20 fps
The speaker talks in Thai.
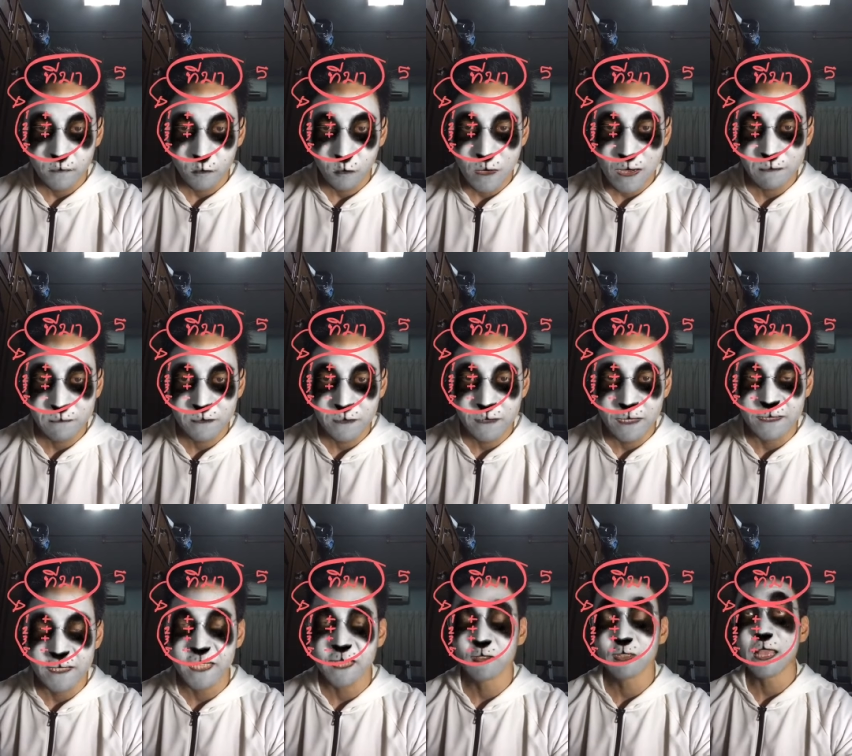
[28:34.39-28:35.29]
ความอ
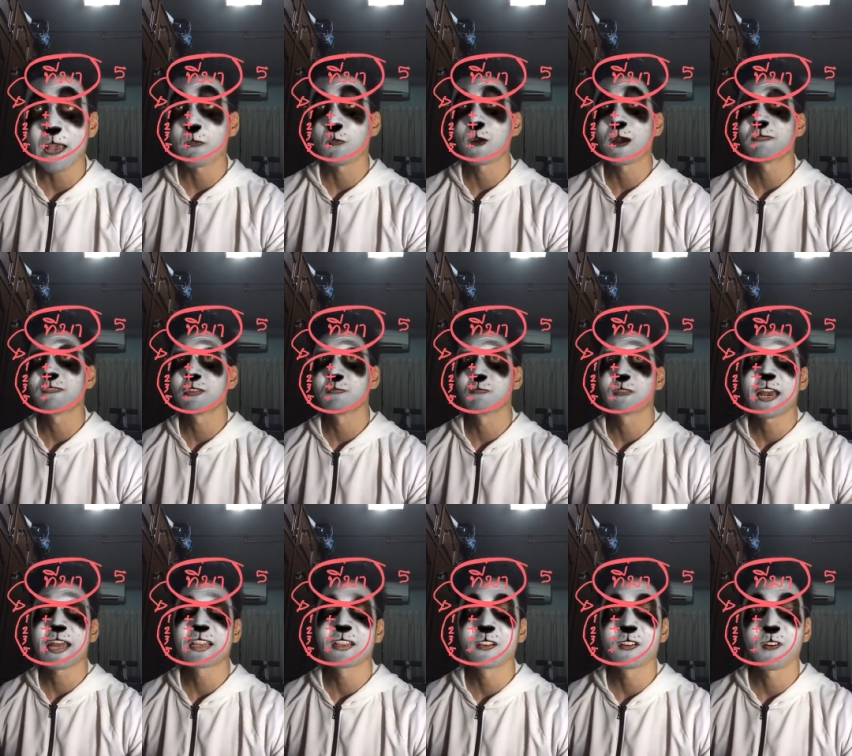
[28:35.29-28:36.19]
ย่างเช่นเขาถามความสำ
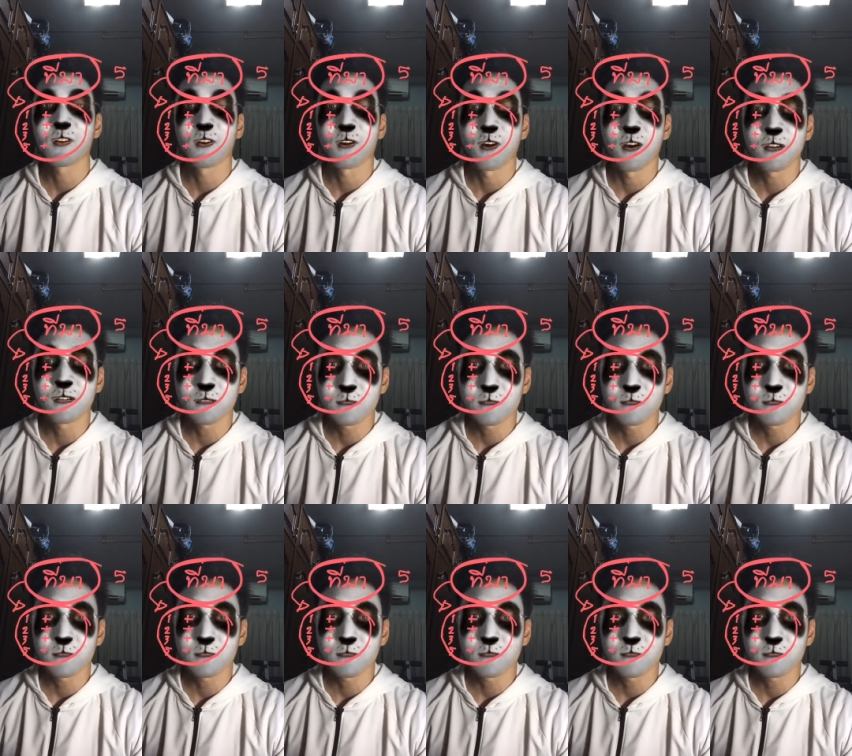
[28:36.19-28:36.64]
คัญของ